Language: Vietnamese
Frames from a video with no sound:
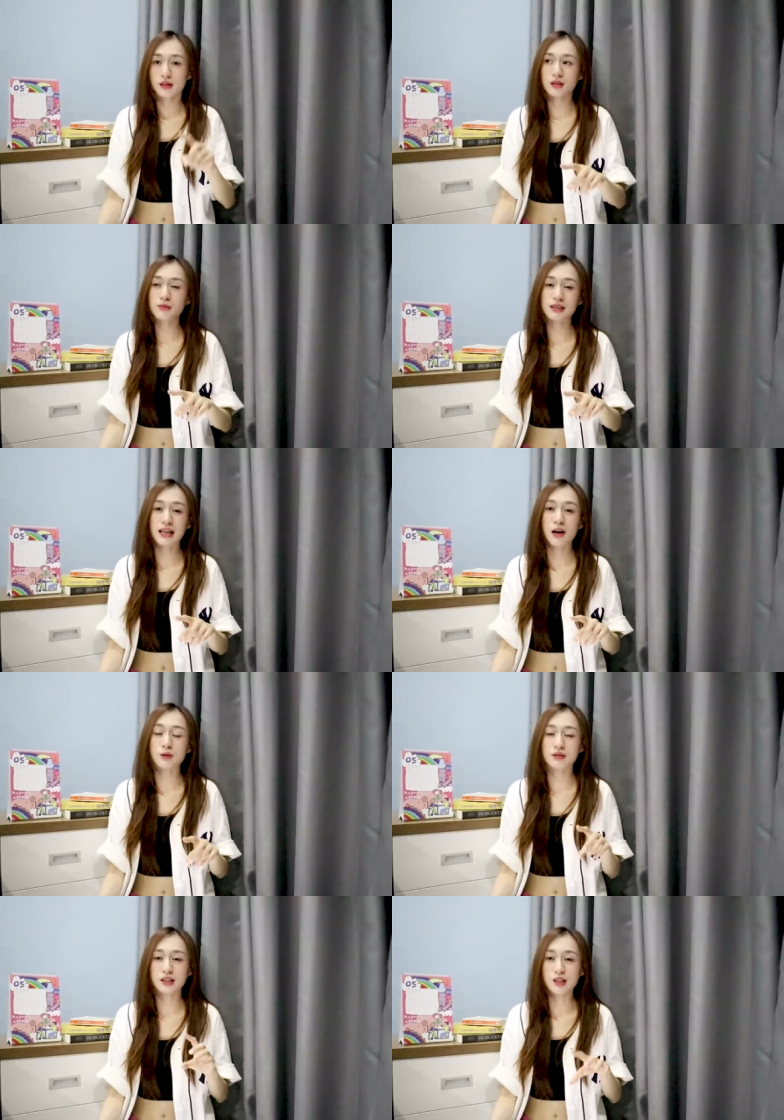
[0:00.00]
nhưng mà
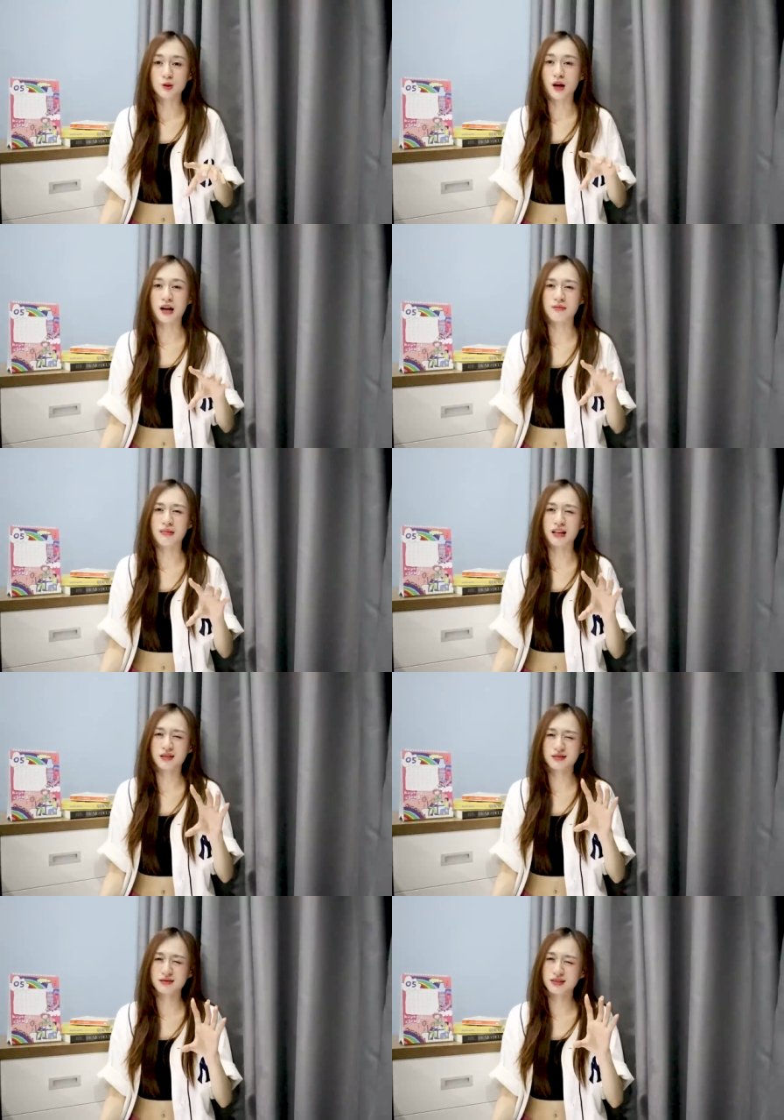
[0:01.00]
sao thỉnh thoảng bạn
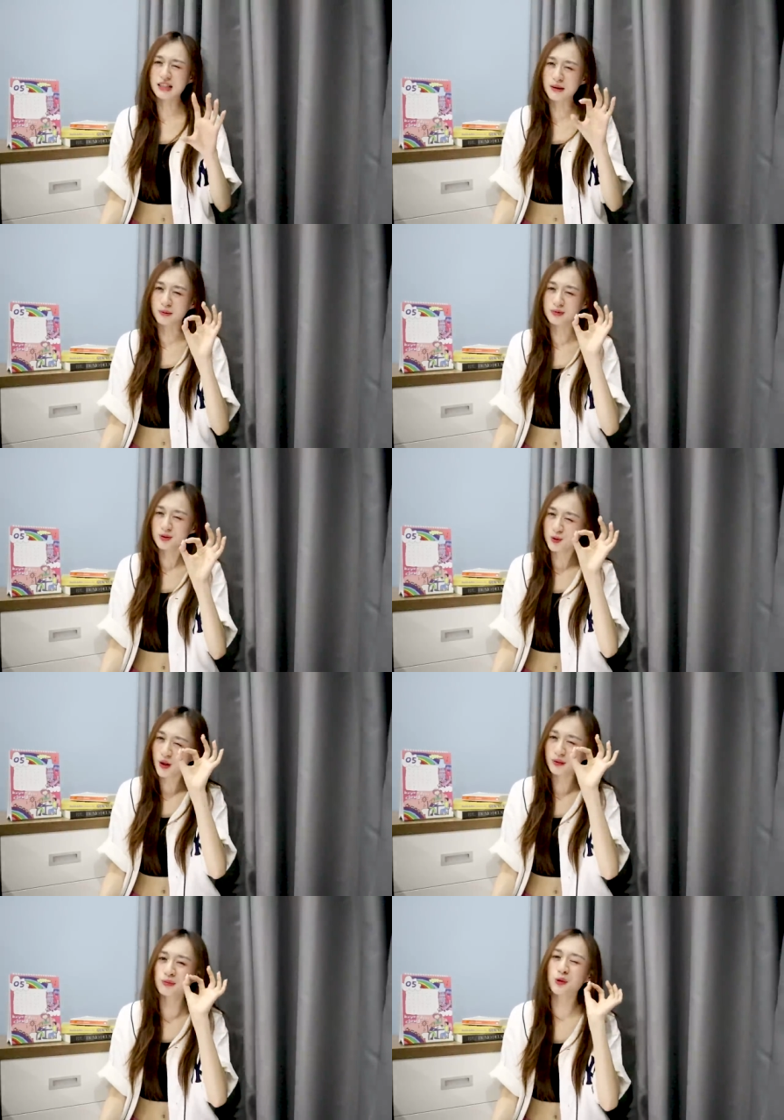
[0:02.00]
điểm
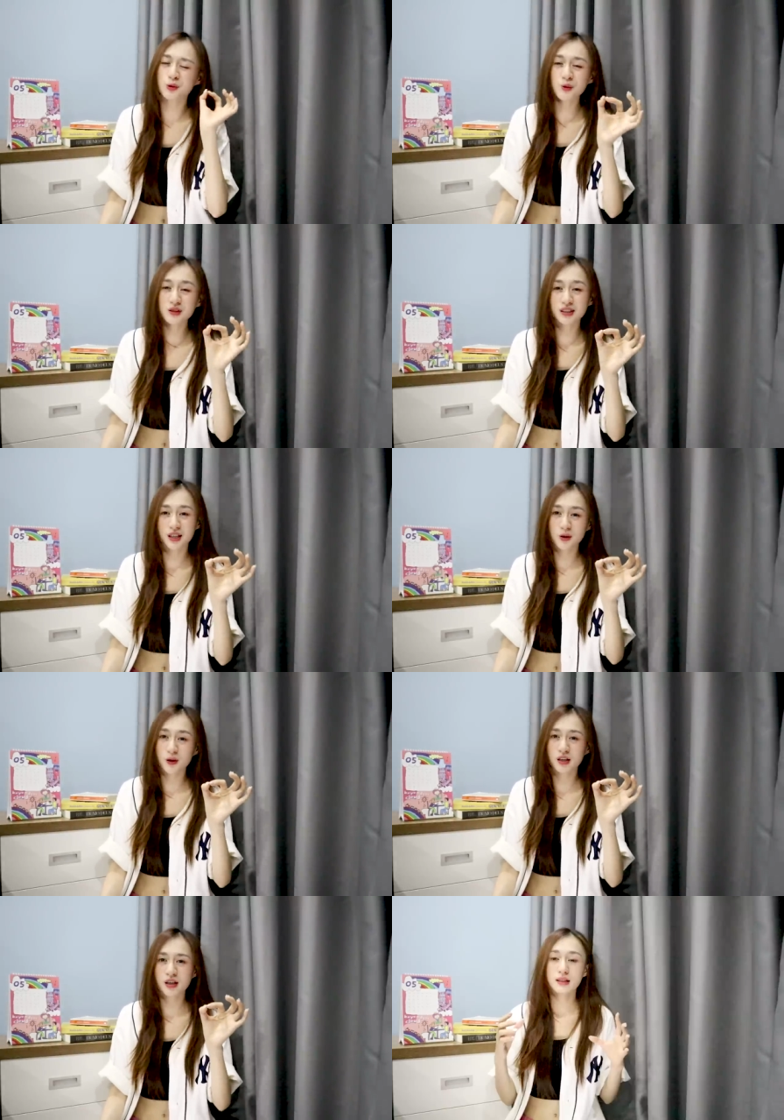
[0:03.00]
suýt một chút như thế thôi